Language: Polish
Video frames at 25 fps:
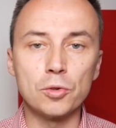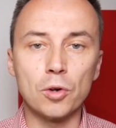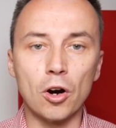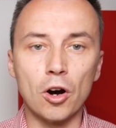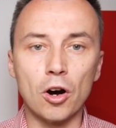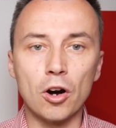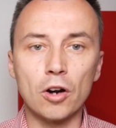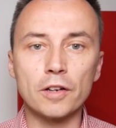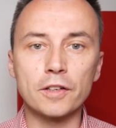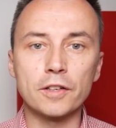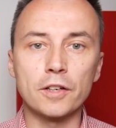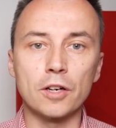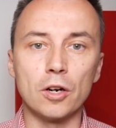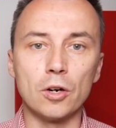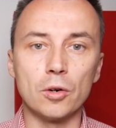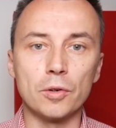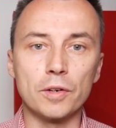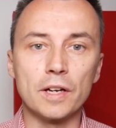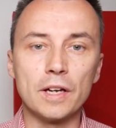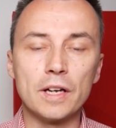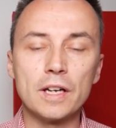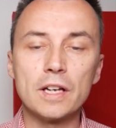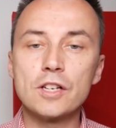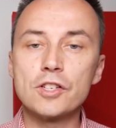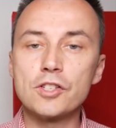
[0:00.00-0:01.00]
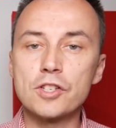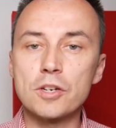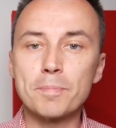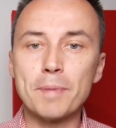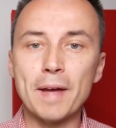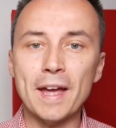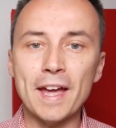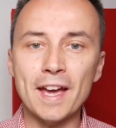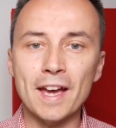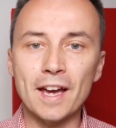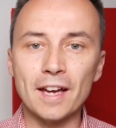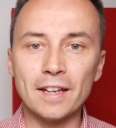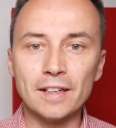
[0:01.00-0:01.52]
Chiny używają
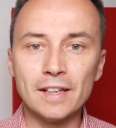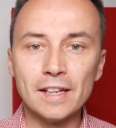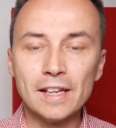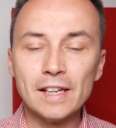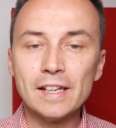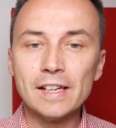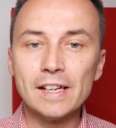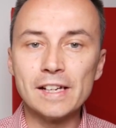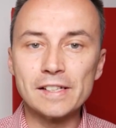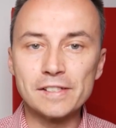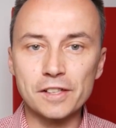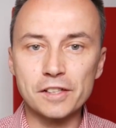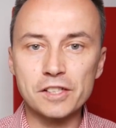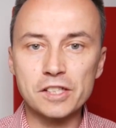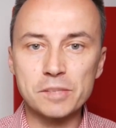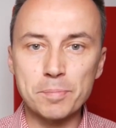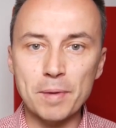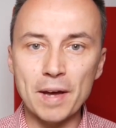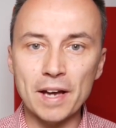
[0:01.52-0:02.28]
kodów QR.